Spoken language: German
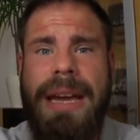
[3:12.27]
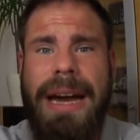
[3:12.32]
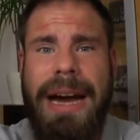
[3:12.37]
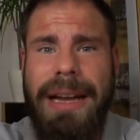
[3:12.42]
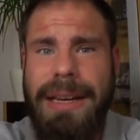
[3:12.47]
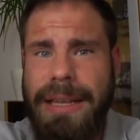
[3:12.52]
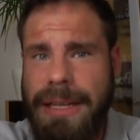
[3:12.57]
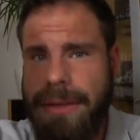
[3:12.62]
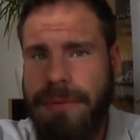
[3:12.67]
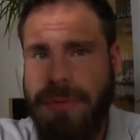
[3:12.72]

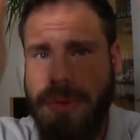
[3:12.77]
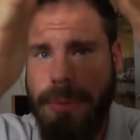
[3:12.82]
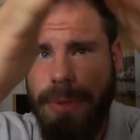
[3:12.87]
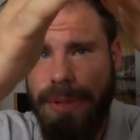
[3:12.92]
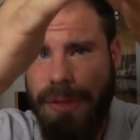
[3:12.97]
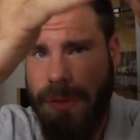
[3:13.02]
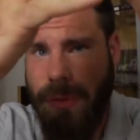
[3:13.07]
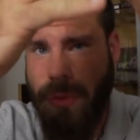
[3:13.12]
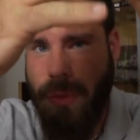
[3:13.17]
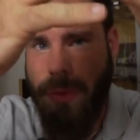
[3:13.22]
Alle
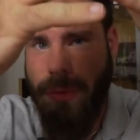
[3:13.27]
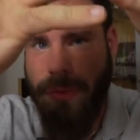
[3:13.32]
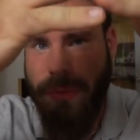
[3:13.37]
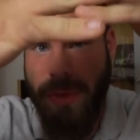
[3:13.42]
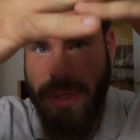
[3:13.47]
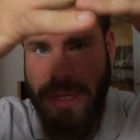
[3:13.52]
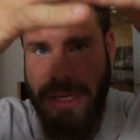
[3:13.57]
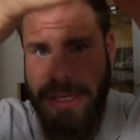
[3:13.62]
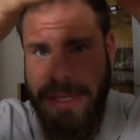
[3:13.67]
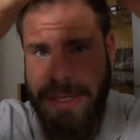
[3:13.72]
Informationen
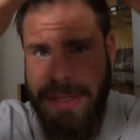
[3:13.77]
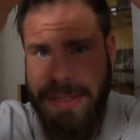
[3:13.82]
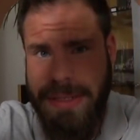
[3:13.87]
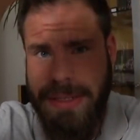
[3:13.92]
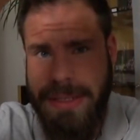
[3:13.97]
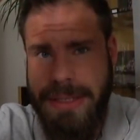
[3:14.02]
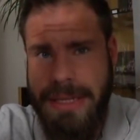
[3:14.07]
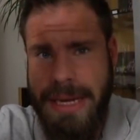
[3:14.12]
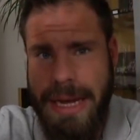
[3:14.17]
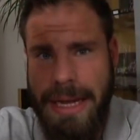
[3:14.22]
von all
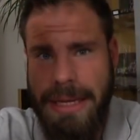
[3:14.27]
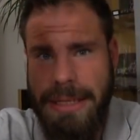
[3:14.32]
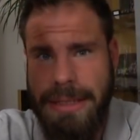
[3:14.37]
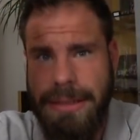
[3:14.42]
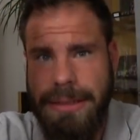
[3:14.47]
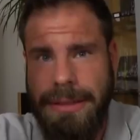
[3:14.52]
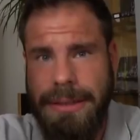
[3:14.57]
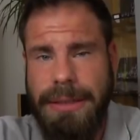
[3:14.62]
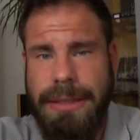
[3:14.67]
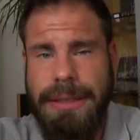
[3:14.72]
diesen
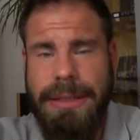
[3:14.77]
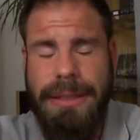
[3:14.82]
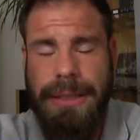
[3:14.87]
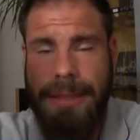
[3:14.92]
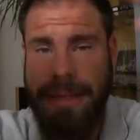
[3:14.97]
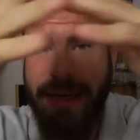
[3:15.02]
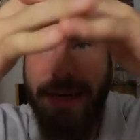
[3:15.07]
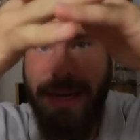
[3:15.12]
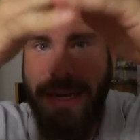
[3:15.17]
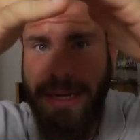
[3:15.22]

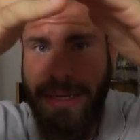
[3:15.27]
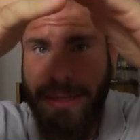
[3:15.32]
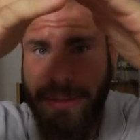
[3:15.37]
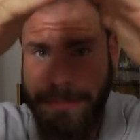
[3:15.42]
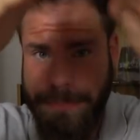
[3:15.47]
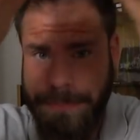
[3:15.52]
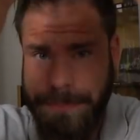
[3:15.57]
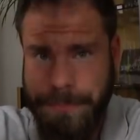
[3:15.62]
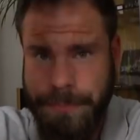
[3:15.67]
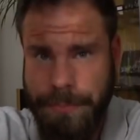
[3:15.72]

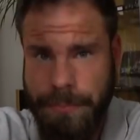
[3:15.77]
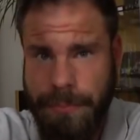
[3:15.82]
Datenkraken